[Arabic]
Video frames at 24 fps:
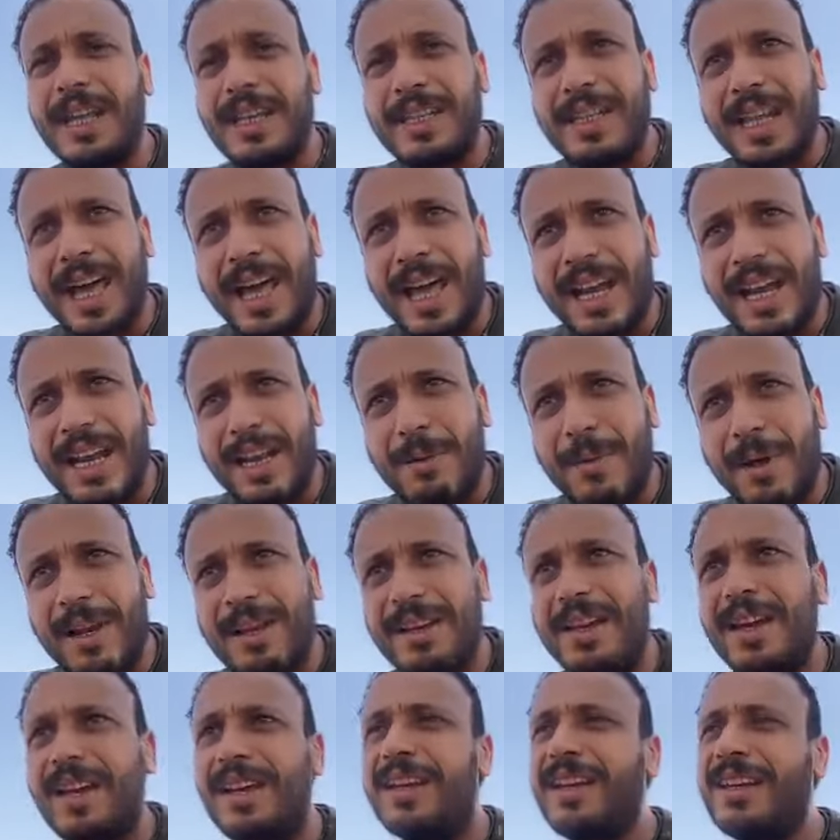نخلي
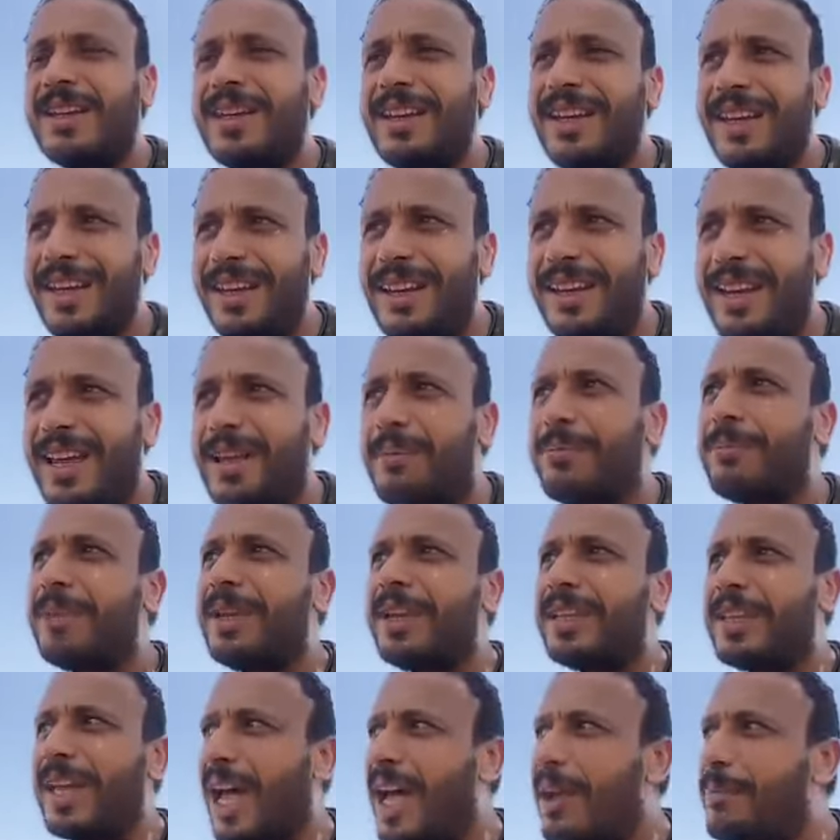بالنا ان احنا
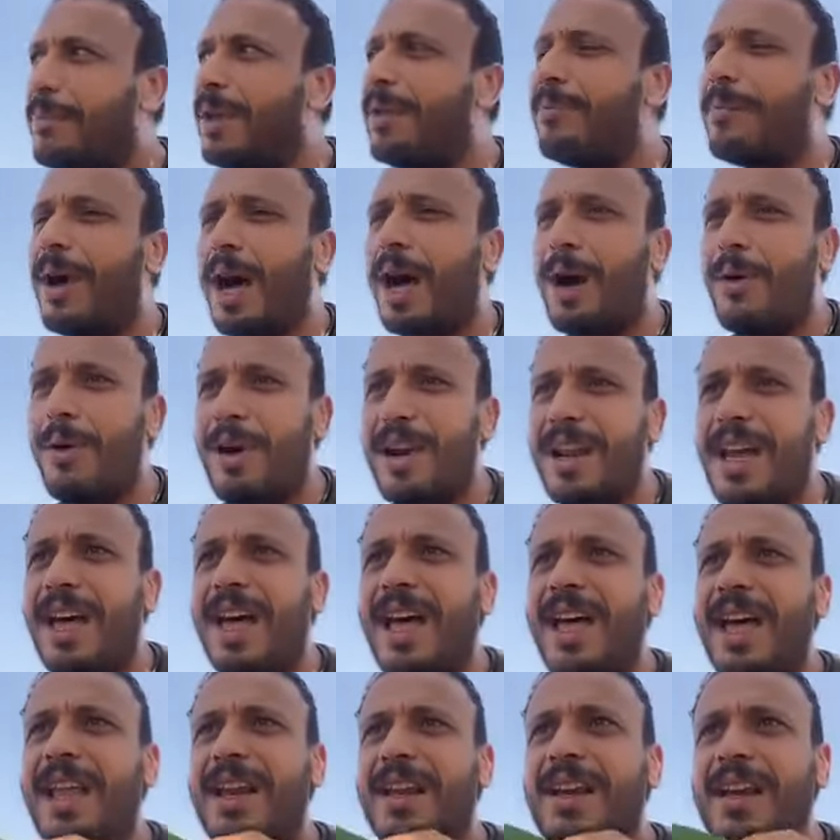بنتعامل مع
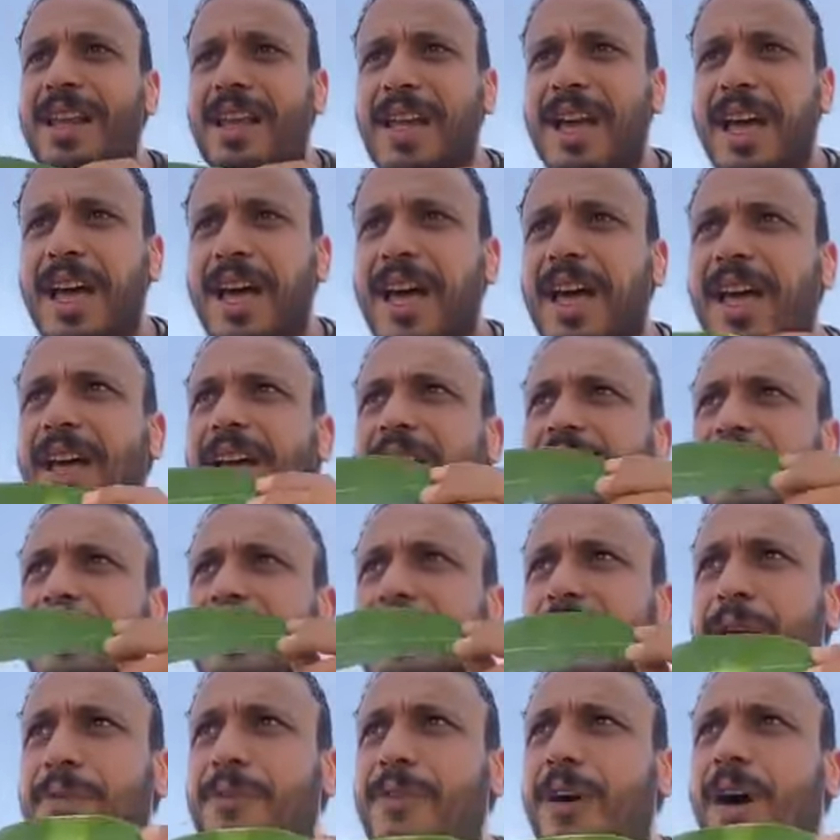ورقه ليها
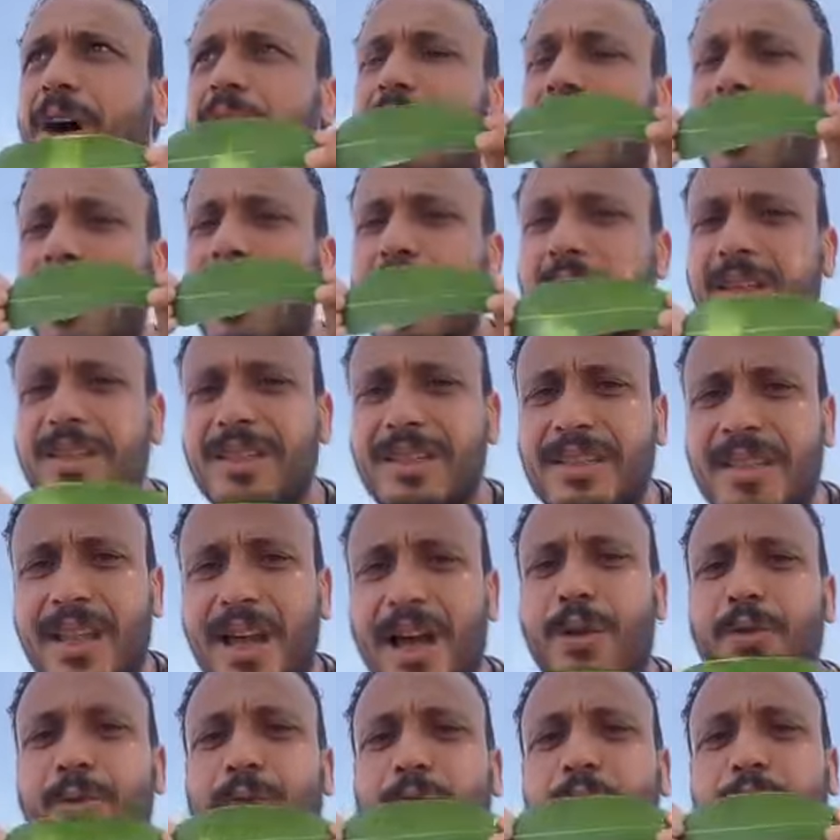صفه
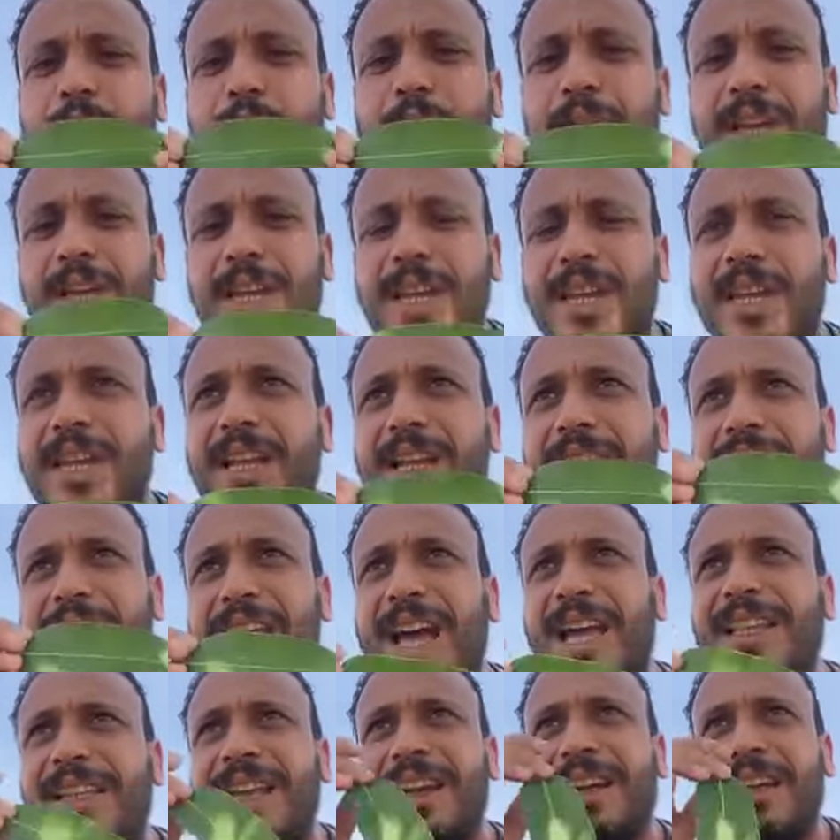خاصه
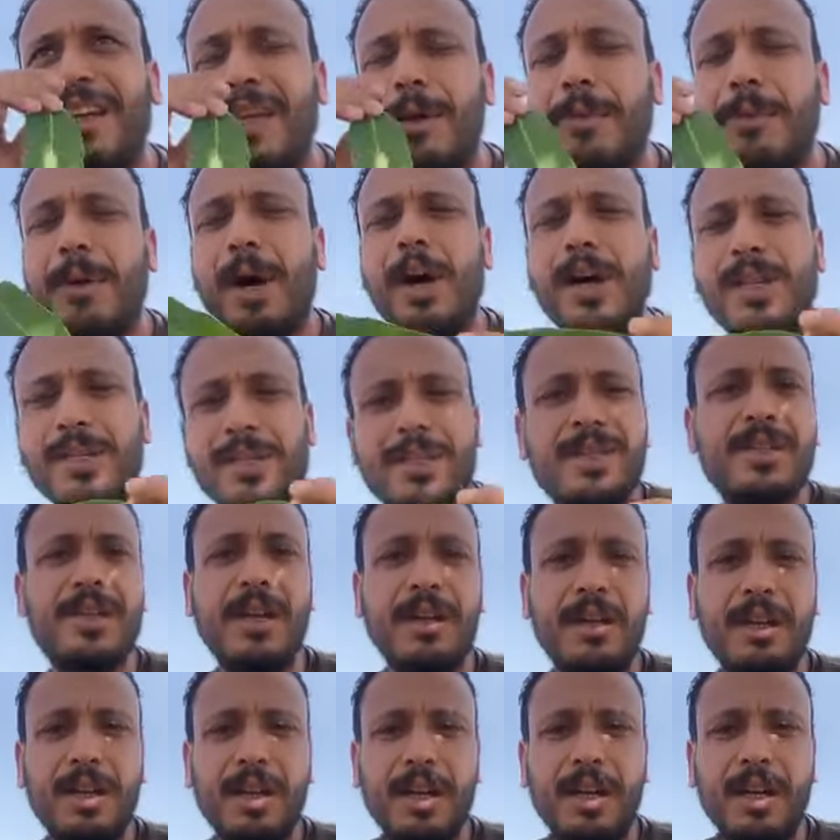وليها تركيبه خاصه
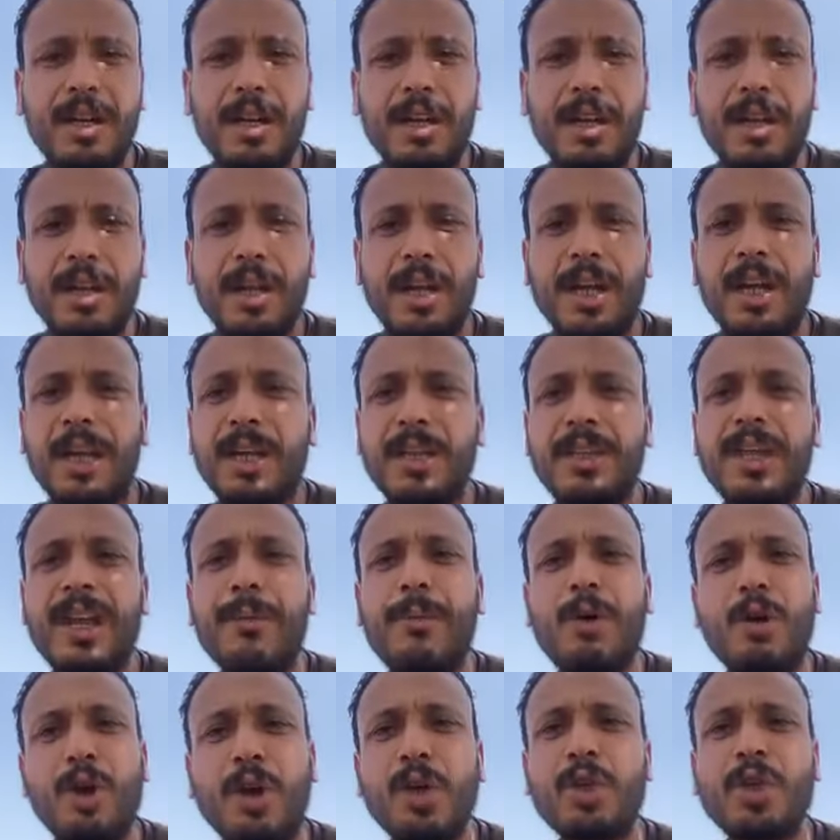ان انا
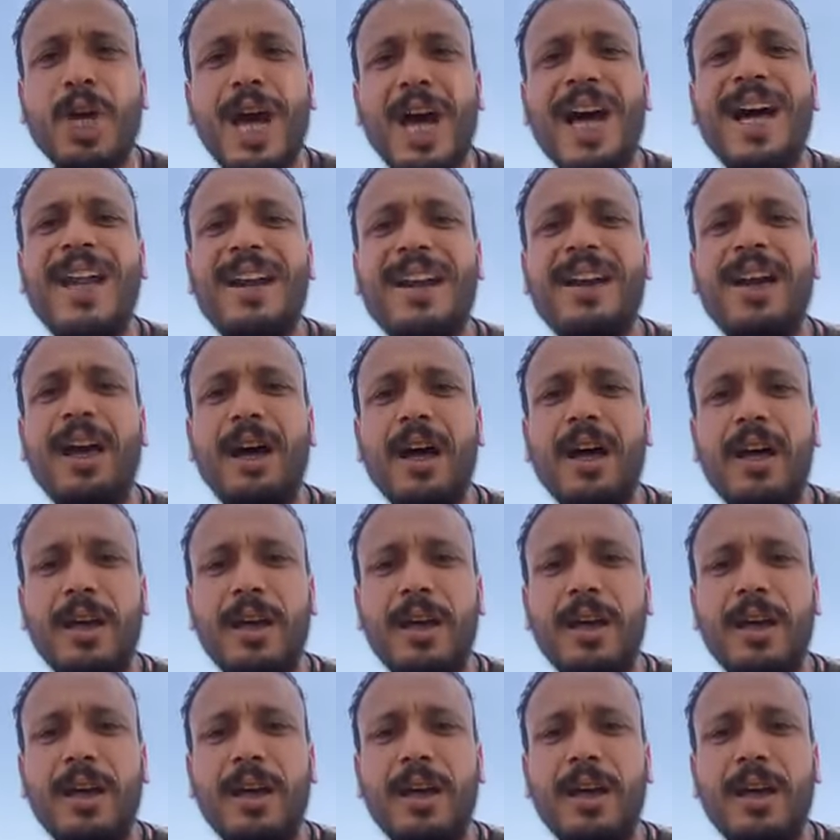ما اروحش اغرق